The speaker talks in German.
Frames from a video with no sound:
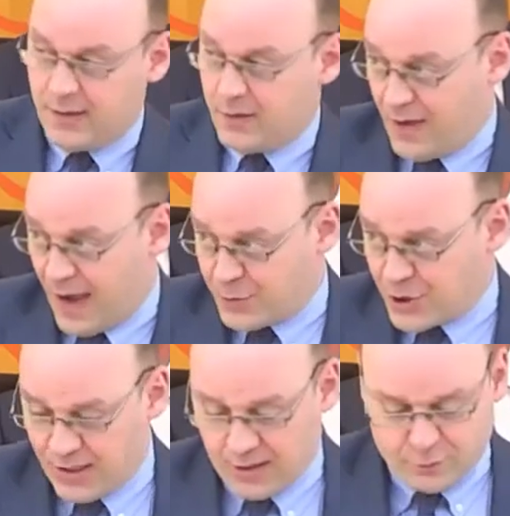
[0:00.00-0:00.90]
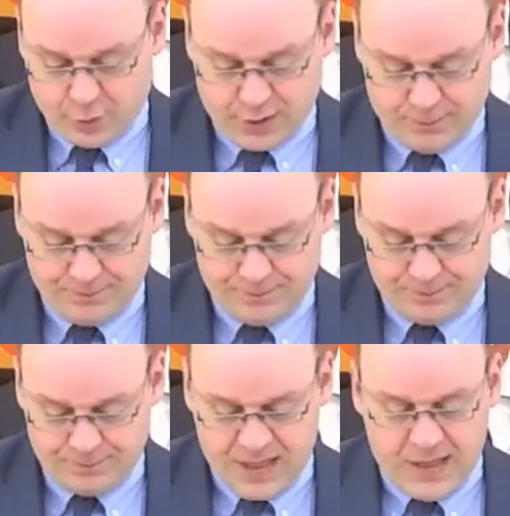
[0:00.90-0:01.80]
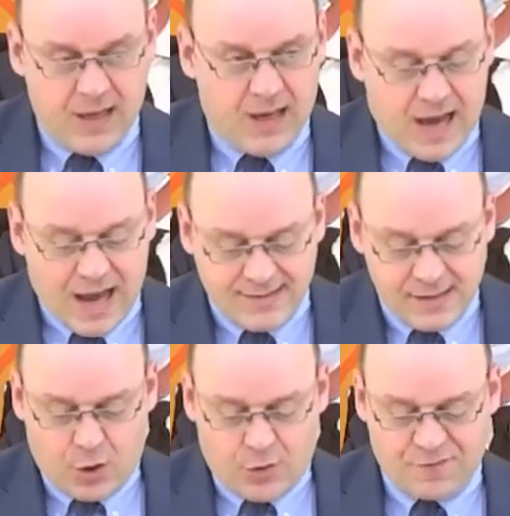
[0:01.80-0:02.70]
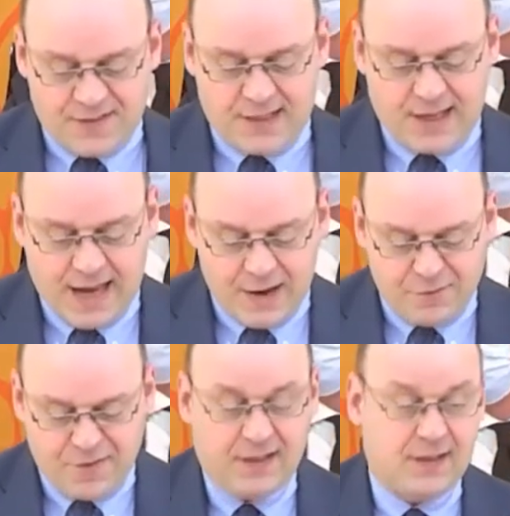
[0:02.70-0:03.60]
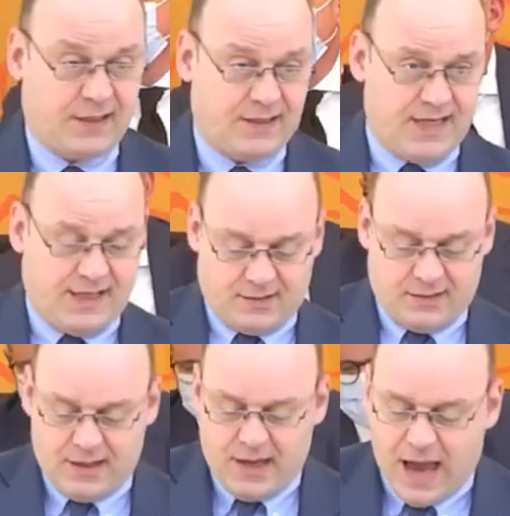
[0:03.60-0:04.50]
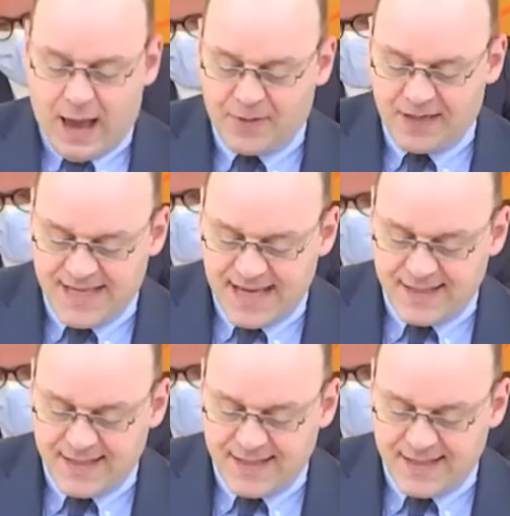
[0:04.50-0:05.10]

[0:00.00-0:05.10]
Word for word: verabschiedet wurde. Haselhoffs heftige Kritik am Gesetz. Einen